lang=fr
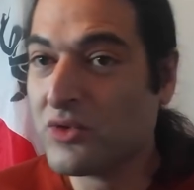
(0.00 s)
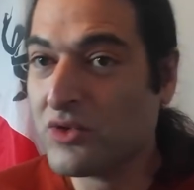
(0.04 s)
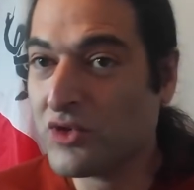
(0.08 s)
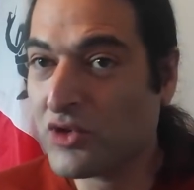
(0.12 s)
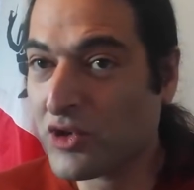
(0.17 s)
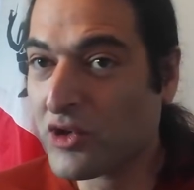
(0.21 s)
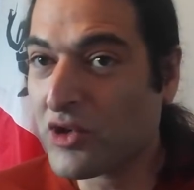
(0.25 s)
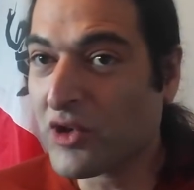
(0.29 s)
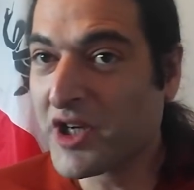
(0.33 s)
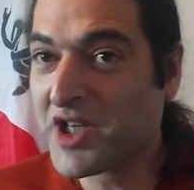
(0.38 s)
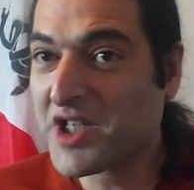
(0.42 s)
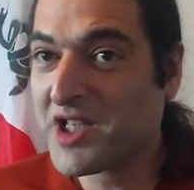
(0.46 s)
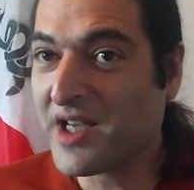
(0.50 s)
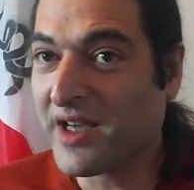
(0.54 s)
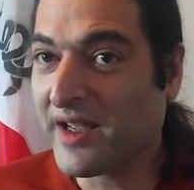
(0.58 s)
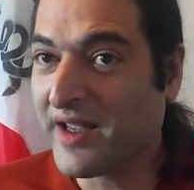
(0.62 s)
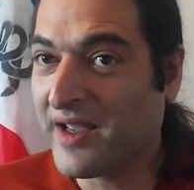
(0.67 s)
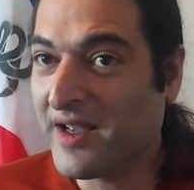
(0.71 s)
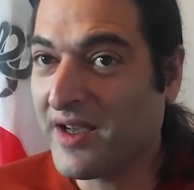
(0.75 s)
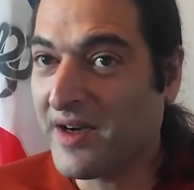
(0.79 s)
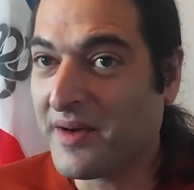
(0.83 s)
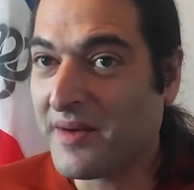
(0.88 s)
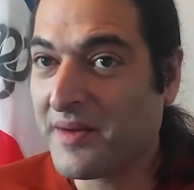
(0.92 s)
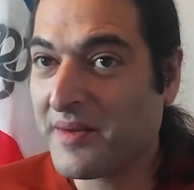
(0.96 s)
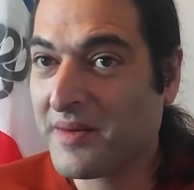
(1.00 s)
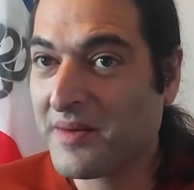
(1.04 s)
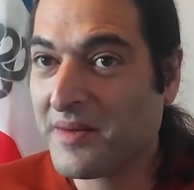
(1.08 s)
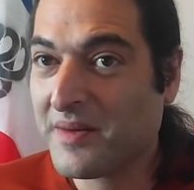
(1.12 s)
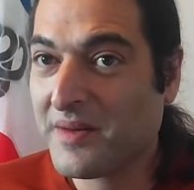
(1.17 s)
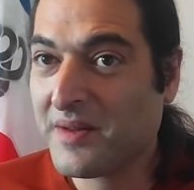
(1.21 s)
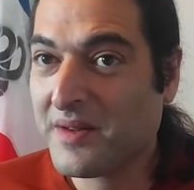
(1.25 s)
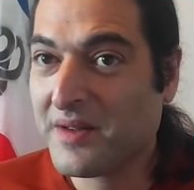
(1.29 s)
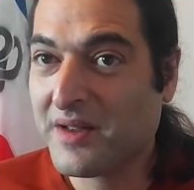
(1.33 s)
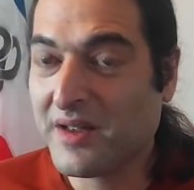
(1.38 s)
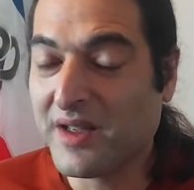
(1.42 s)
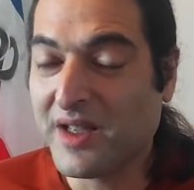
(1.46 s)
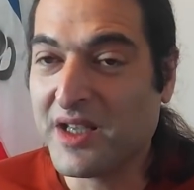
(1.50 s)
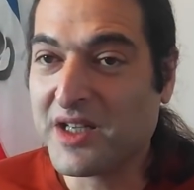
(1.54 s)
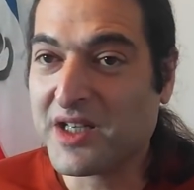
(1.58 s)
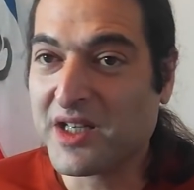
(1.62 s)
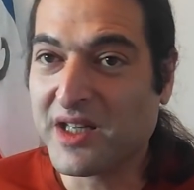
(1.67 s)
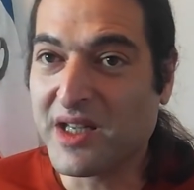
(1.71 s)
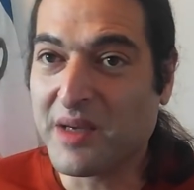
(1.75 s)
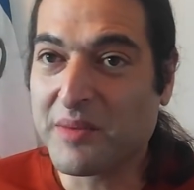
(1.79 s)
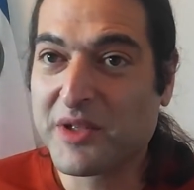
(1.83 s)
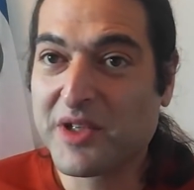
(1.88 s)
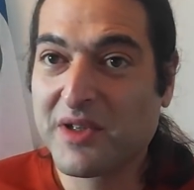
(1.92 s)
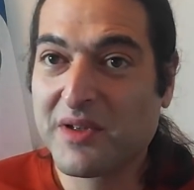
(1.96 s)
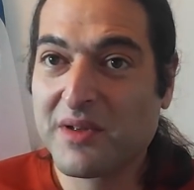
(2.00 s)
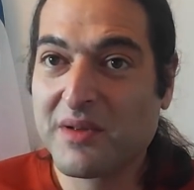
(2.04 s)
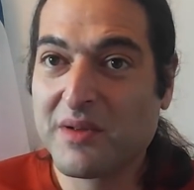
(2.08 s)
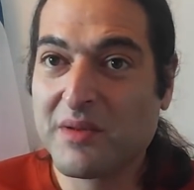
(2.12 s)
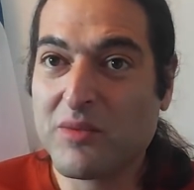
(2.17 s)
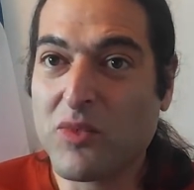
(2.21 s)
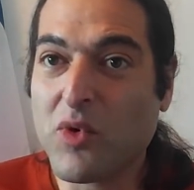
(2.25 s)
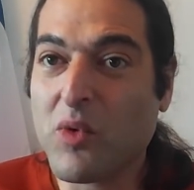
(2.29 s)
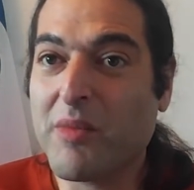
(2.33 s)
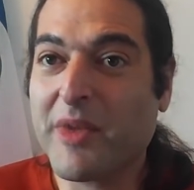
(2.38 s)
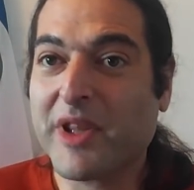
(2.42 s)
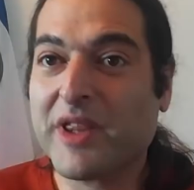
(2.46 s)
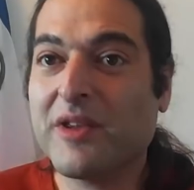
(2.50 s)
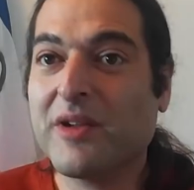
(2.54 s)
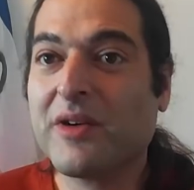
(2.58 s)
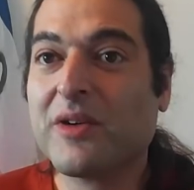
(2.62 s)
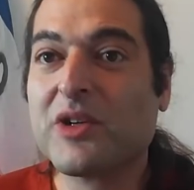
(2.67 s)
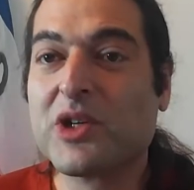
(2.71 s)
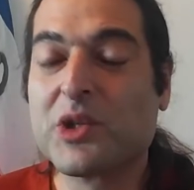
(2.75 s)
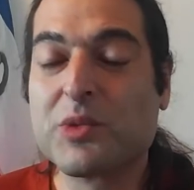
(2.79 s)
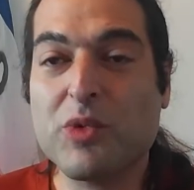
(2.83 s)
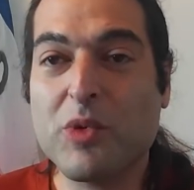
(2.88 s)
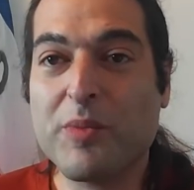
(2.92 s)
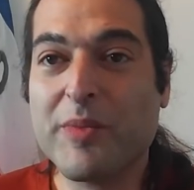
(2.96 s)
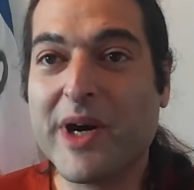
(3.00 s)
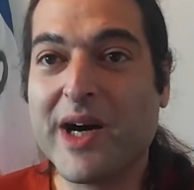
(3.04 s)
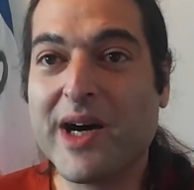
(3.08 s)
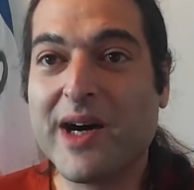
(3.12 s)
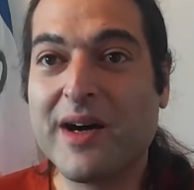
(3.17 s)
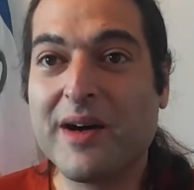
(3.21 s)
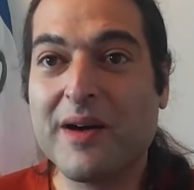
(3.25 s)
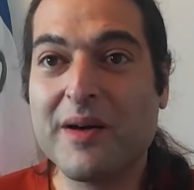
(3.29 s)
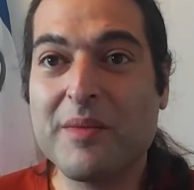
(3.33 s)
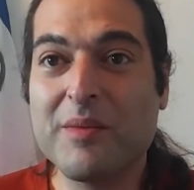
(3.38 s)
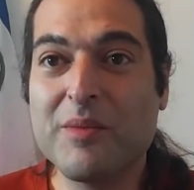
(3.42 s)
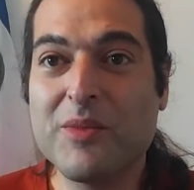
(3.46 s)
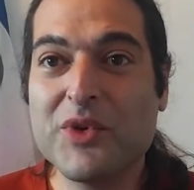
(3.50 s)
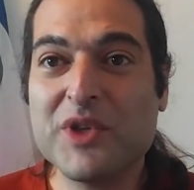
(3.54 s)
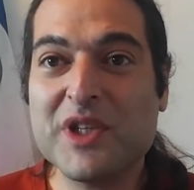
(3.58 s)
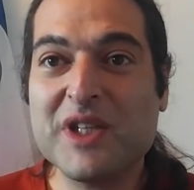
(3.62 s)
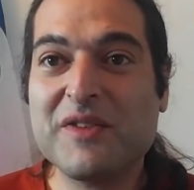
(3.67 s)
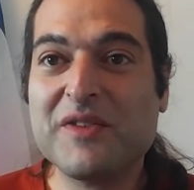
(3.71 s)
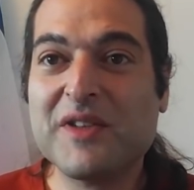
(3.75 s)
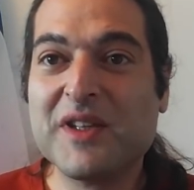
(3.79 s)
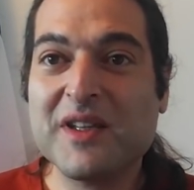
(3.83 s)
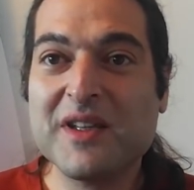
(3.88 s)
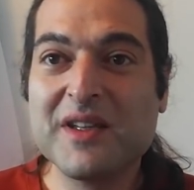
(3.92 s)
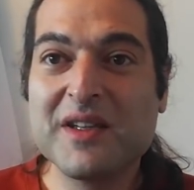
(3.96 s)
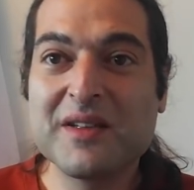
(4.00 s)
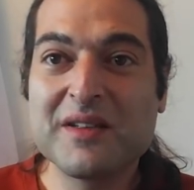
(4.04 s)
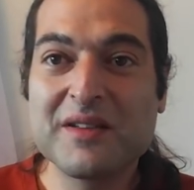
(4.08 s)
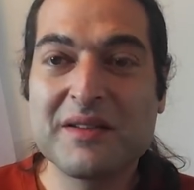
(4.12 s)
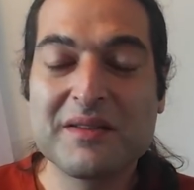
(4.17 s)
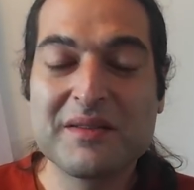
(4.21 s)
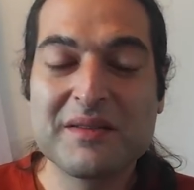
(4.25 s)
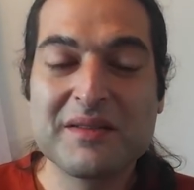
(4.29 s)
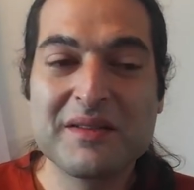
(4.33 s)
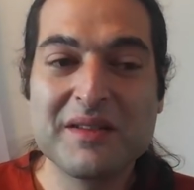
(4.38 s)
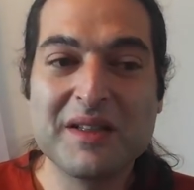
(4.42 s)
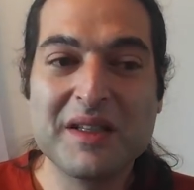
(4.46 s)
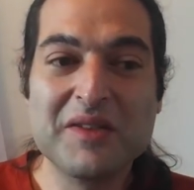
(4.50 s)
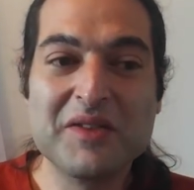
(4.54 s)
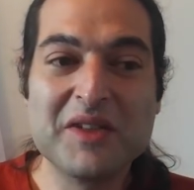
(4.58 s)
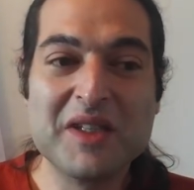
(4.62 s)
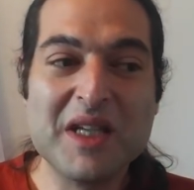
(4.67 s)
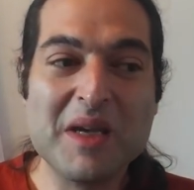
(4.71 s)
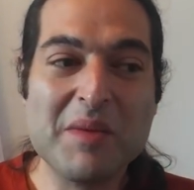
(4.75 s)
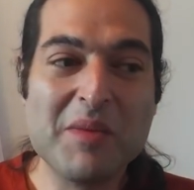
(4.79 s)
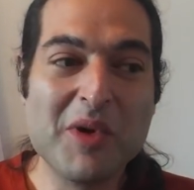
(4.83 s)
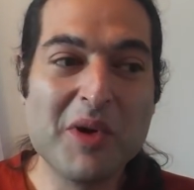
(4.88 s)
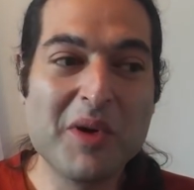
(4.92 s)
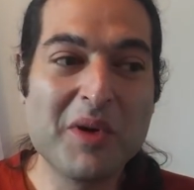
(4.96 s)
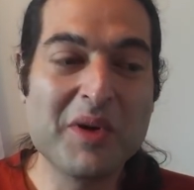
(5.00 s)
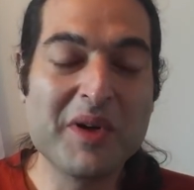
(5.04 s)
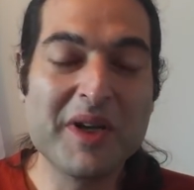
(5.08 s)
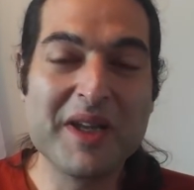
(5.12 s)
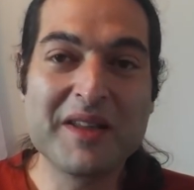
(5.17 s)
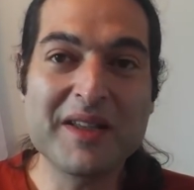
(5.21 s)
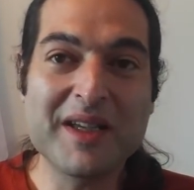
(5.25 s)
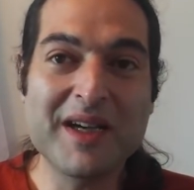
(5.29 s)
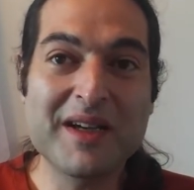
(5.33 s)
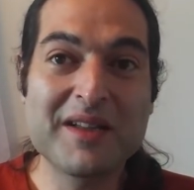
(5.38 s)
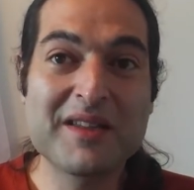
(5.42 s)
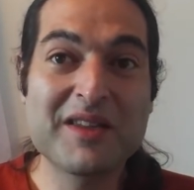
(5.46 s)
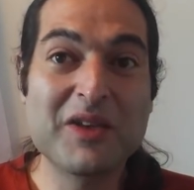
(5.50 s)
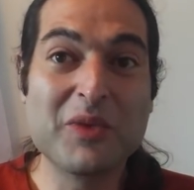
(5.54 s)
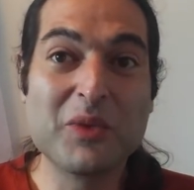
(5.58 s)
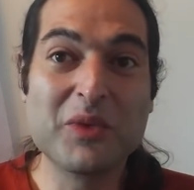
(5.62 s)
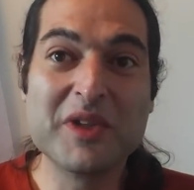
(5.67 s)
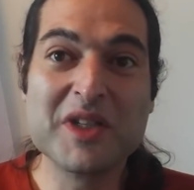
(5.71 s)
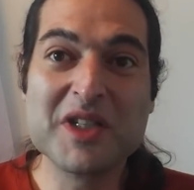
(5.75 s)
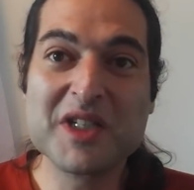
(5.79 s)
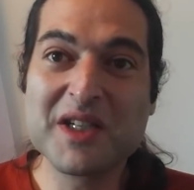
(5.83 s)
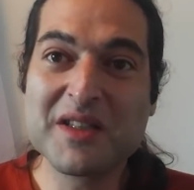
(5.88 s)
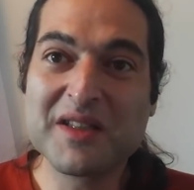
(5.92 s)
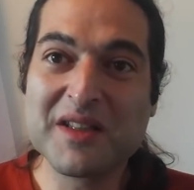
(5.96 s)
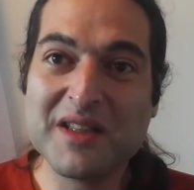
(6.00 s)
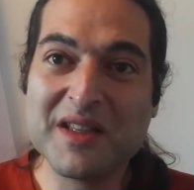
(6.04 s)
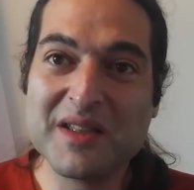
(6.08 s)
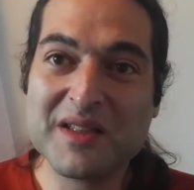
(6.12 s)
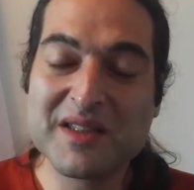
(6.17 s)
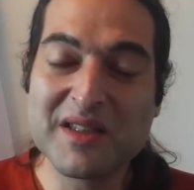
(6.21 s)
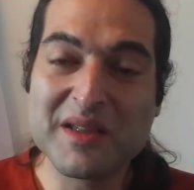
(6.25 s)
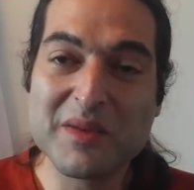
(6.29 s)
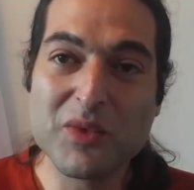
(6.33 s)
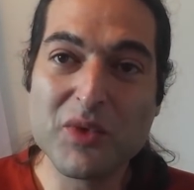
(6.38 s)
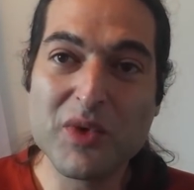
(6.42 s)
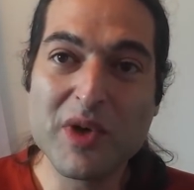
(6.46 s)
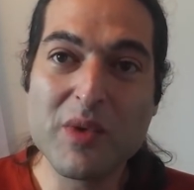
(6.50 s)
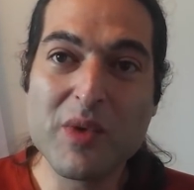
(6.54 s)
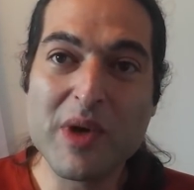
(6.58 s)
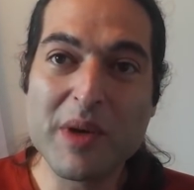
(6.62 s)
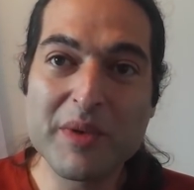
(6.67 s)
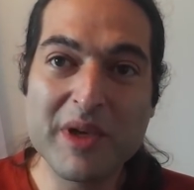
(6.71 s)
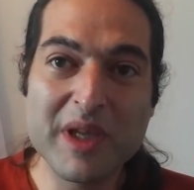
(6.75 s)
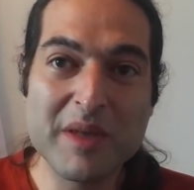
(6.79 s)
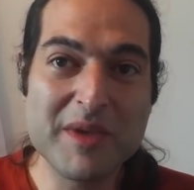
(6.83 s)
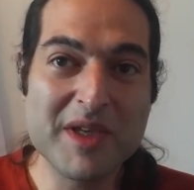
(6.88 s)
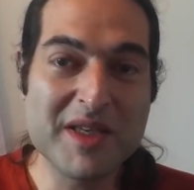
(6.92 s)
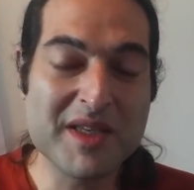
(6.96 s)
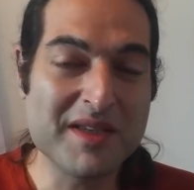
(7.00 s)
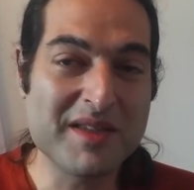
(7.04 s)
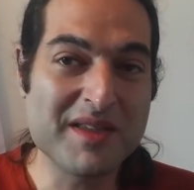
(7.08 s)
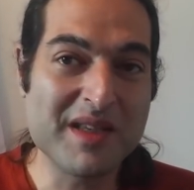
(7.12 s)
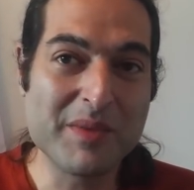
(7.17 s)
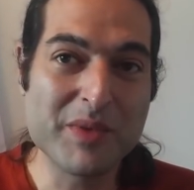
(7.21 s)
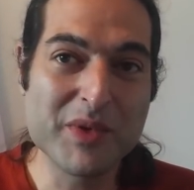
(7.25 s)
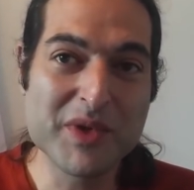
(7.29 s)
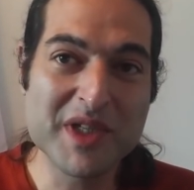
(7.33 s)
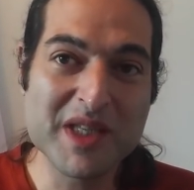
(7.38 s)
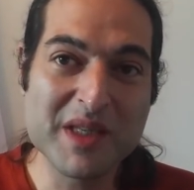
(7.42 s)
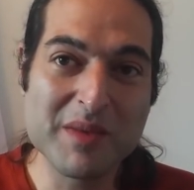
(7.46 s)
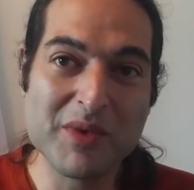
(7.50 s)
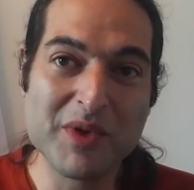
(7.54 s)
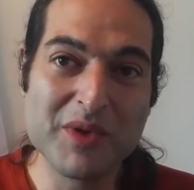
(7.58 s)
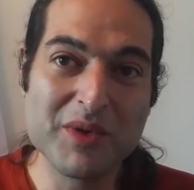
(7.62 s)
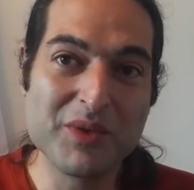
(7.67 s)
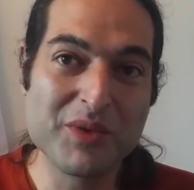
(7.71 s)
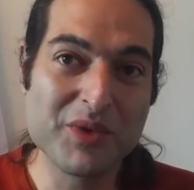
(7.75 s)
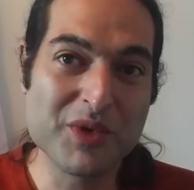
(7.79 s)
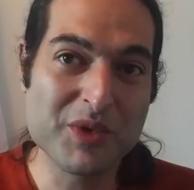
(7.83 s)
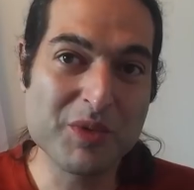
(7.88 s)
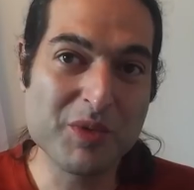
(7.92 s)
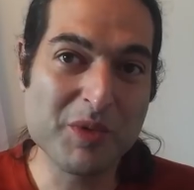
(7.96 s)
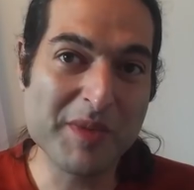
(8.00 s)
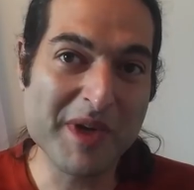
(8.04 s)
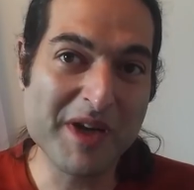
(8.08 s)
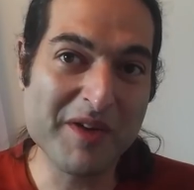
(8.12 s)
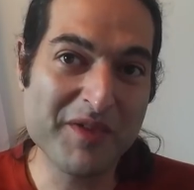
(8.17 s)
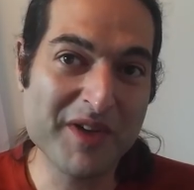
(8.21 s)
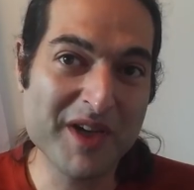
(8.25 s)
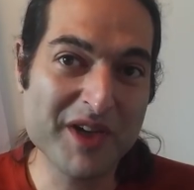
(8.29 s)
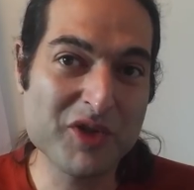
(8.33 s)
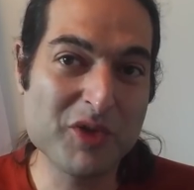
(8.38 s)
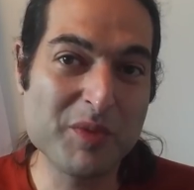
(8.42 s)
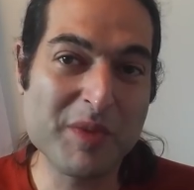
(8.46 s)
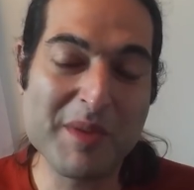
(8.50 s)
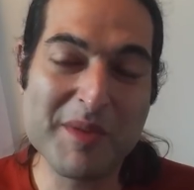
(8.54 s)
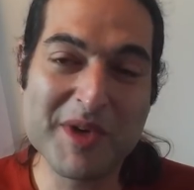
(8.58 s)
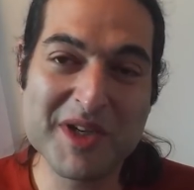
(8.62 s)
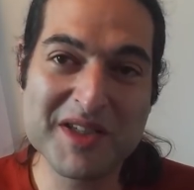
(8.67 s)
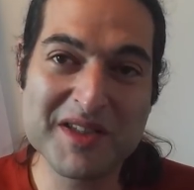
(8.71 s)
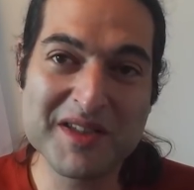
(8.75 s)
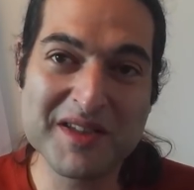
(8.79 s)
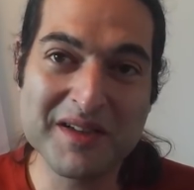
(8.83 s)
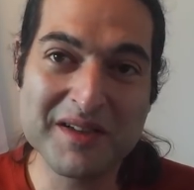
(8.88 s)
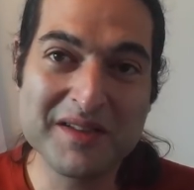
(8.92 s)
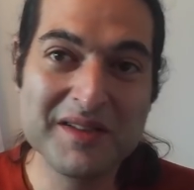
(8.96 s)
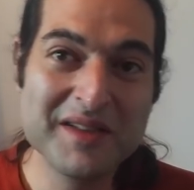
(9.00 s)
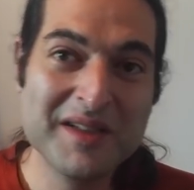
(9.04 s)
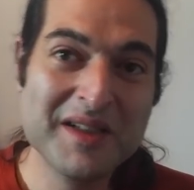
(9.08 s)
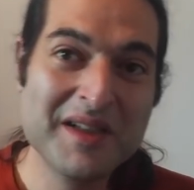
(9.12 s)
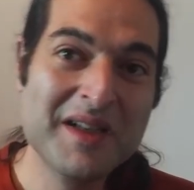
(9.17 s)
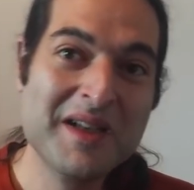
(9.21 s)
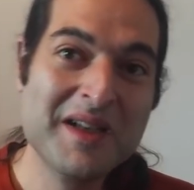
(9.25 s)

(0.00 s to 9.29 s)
je corrige derrière et j'adapte. Bon, maintenant, je peux pas modifier, évidemment, les tracts qui ont déjà été distribués ou imprimés, ça c'est impossible, donc je peux pas le faire, je suis pas magicien.